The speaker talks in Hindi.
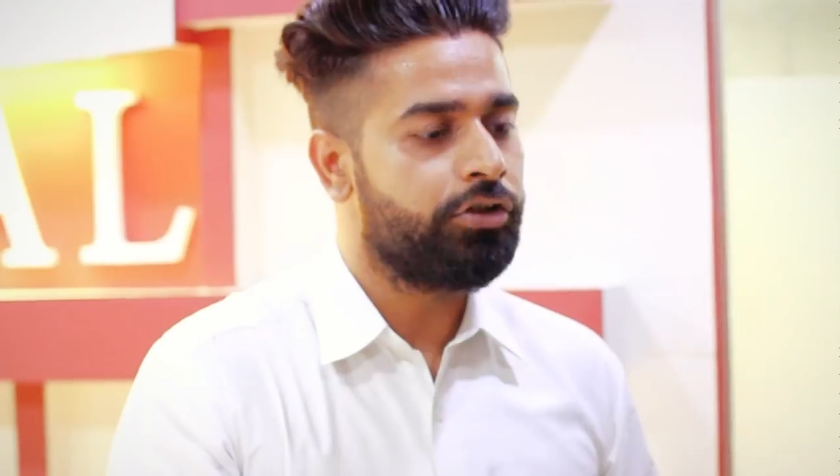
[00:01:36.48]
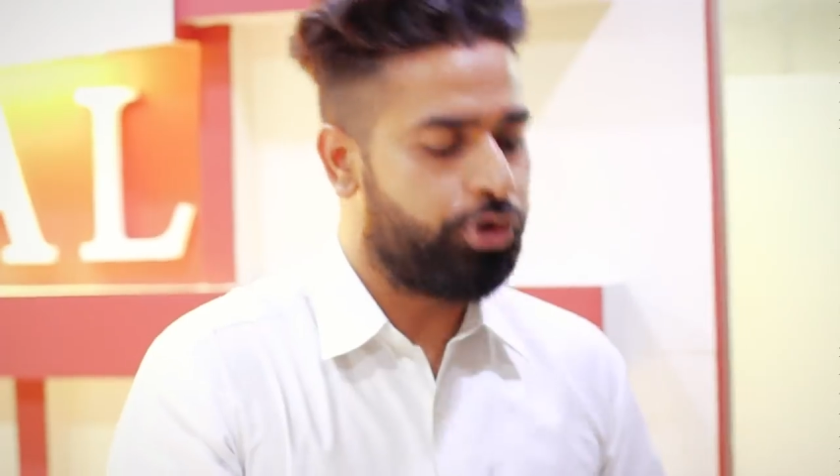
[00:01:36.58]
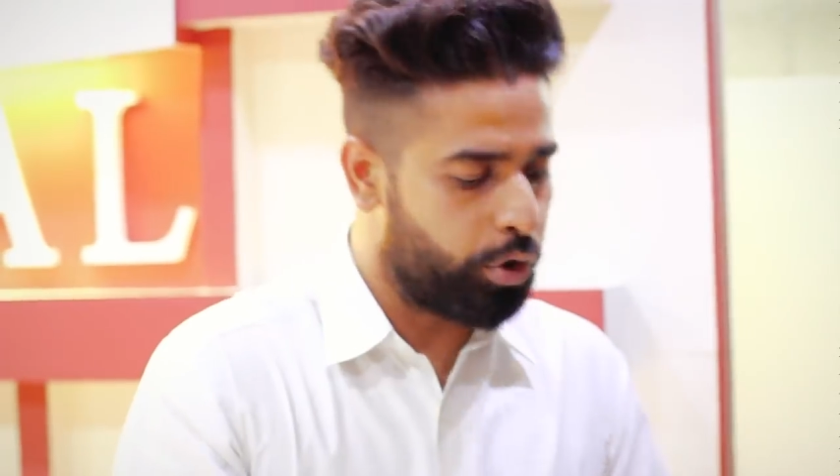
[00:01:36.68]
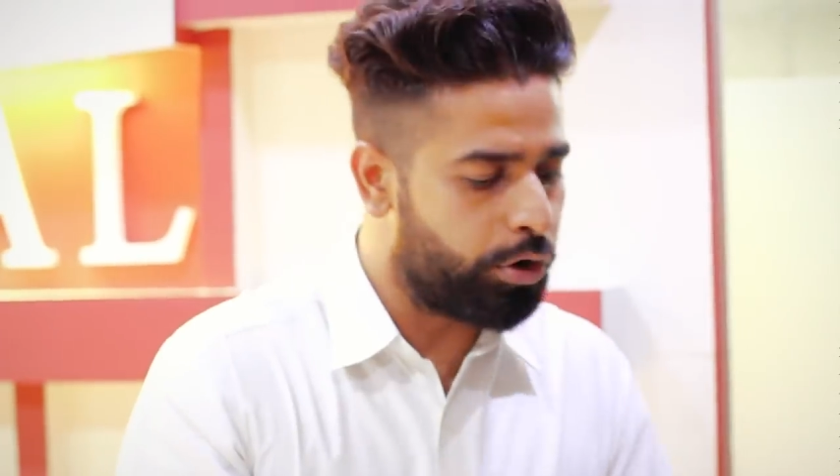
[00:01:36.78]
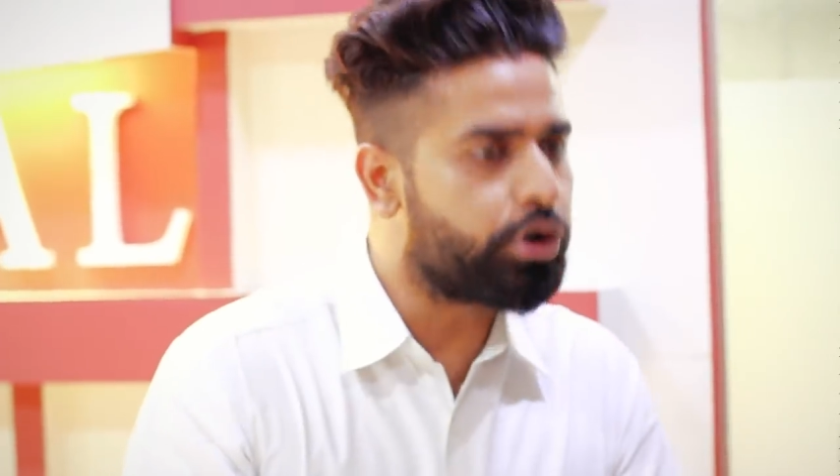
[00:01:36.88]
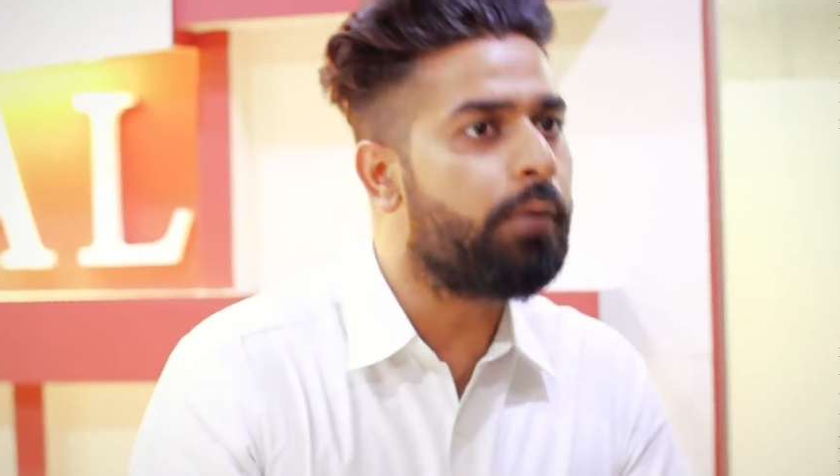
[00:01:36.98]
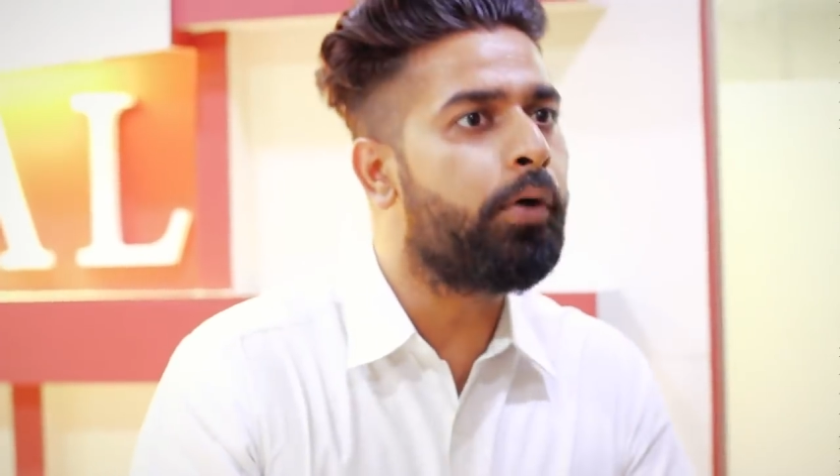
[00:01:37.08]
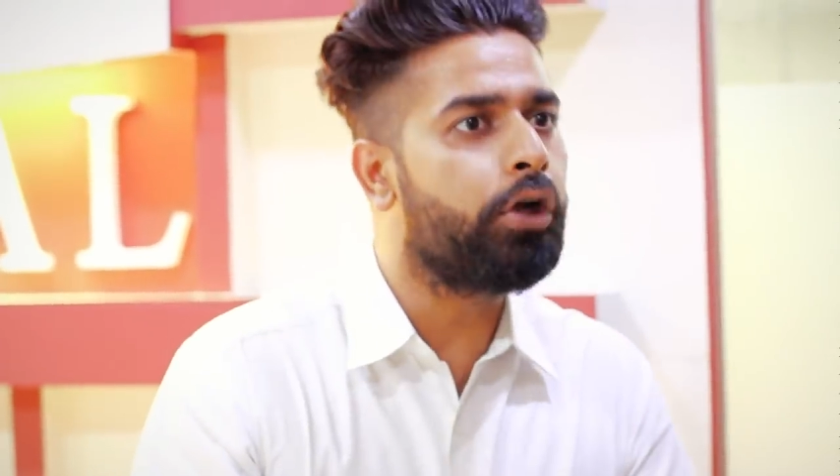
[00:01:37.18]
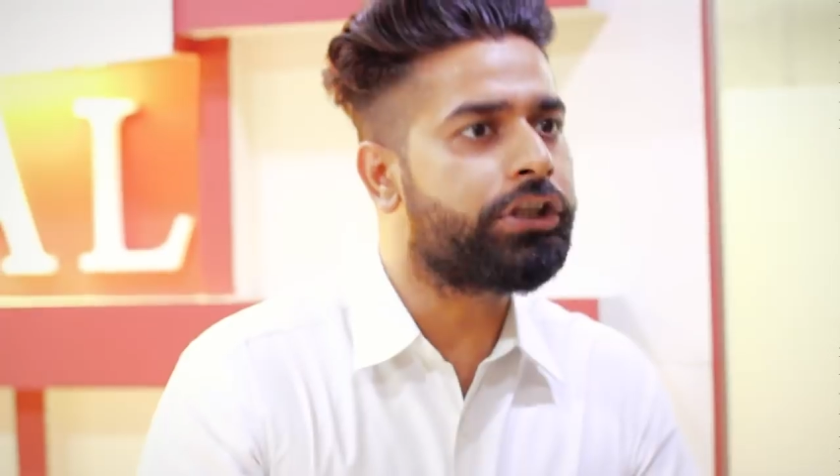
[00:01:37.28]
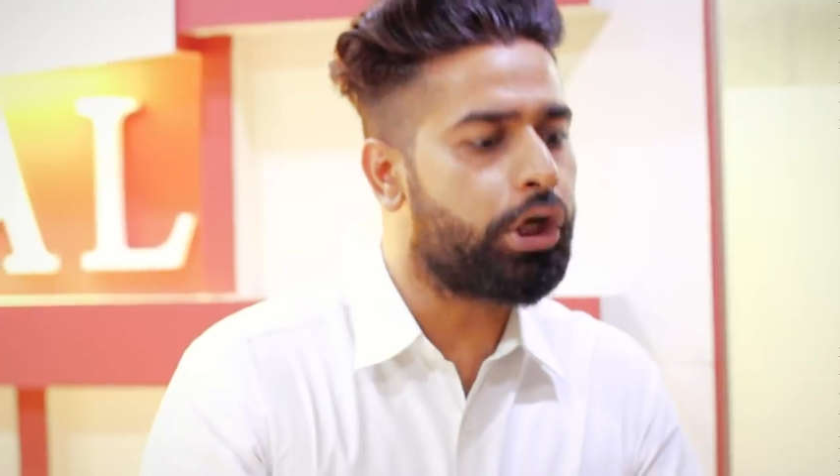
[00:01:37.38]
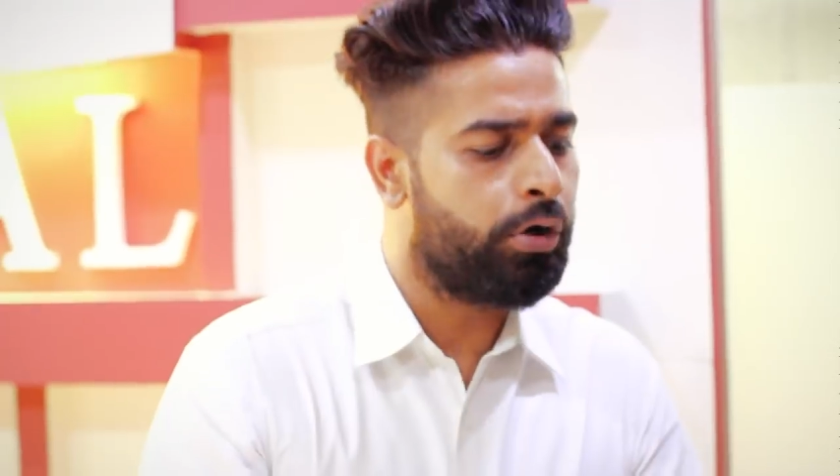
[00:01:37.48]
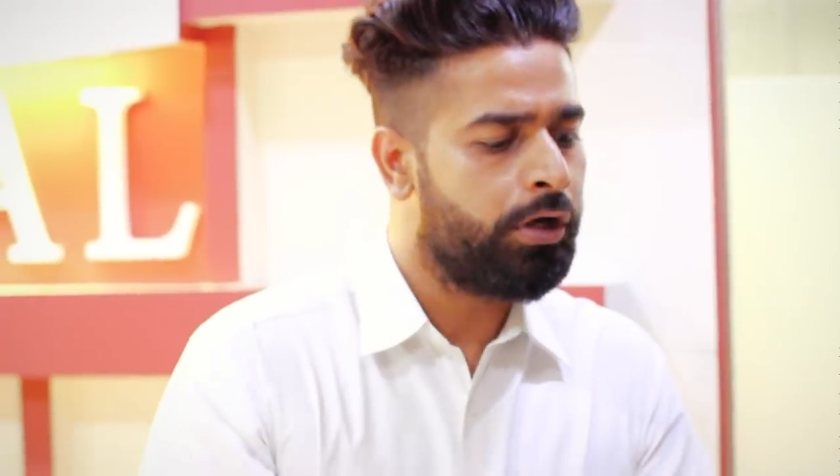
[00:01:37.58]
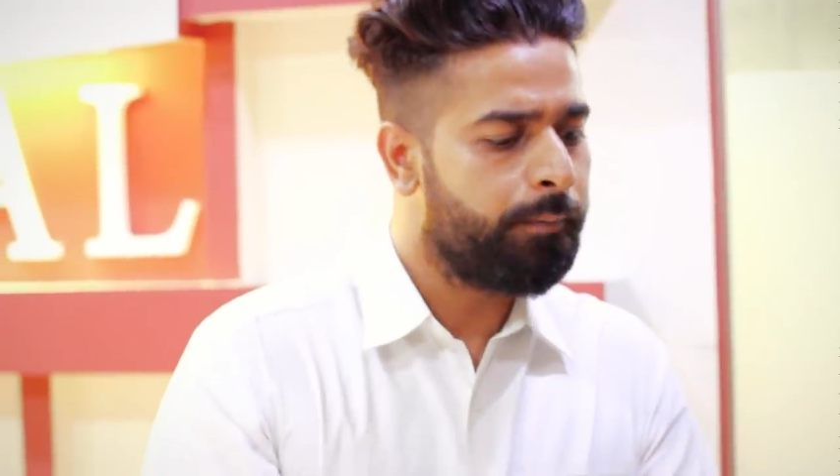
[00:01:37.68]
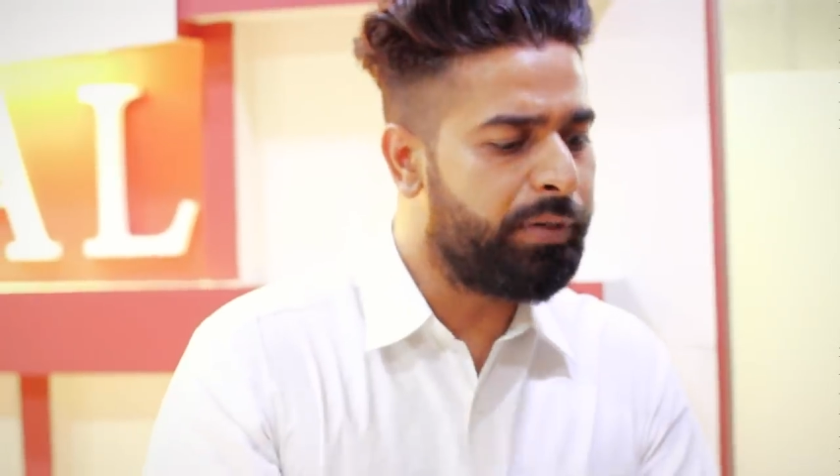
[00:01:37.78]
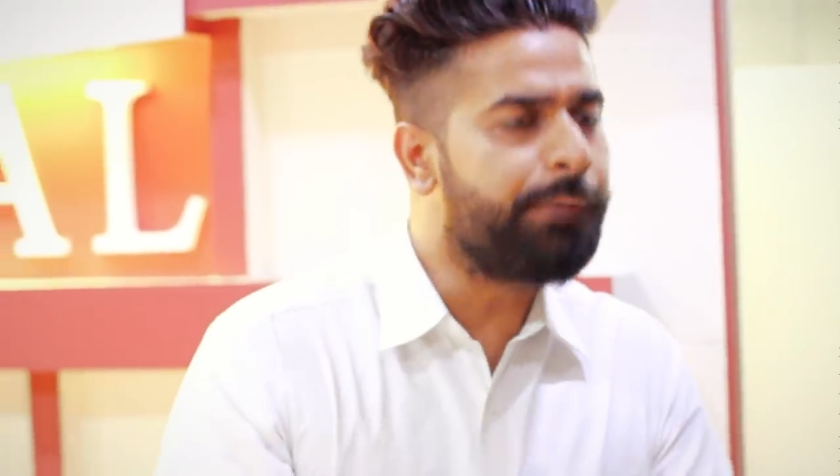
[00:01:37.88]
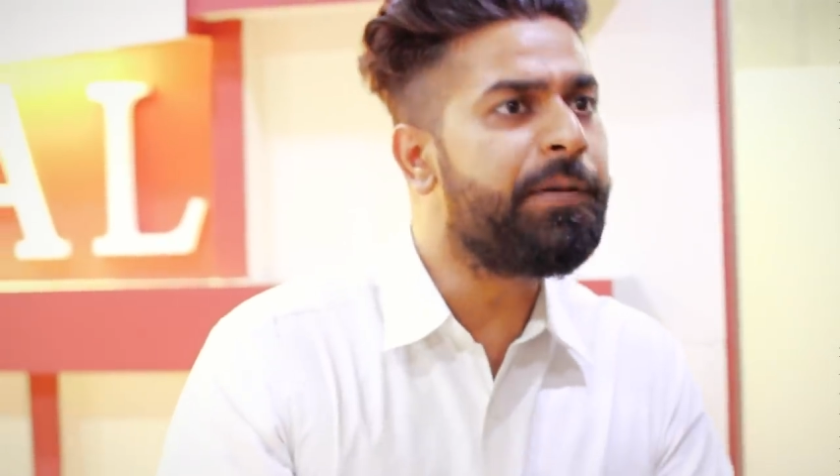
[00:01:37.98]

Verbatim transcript: झूठ तुम बोलते हो पीठ